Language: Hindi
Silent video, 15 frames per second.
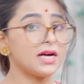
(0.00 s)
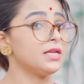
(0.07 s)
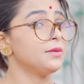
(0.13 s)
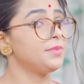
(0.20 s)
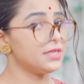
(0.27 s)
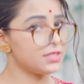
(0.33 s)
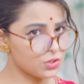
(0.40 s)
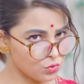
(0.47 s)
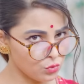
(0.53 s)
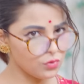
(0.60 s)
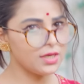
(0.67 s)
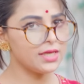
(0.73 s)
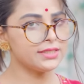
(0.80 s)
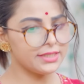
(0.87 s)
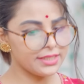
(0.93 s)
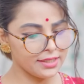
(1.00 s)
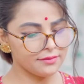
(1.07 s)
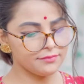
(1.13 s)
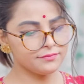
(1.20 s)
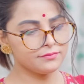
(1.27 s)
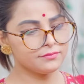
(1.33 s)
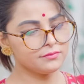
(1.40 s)
कल भी स्कूल है तेरा
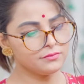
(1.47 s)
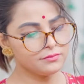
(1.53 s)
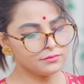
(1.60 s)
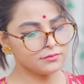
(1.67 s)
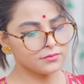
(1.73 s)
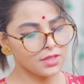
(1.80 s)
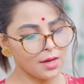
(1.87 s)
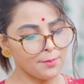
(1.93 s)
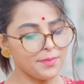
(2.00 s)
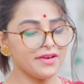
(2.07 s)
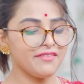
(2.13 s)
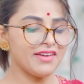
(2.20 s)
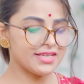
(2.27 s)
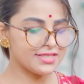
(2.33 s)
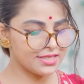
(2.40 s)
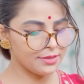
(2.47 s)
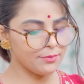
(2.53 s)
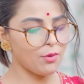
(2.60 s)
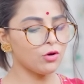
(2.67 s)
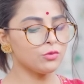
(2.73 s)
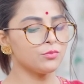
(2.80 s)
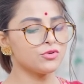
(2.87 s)
कपड़े वैसे ही
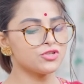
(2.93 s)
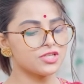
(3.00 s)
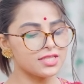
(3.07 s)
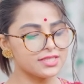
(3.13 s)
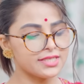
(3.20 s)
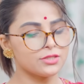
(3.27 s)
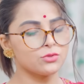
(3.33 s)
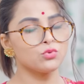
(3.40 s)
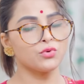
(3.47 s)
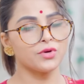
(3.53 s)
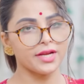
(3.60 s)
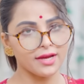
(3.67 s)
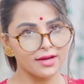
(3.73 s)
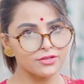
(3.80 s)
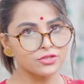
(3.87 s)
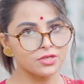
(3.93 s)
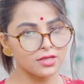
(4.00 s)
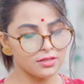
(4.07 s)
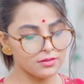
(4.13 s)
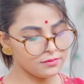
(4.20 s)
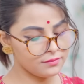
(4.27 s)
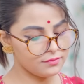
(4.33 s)
बहुत मुश्किल से सूख रहे हैं
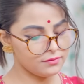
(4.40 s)
आजकल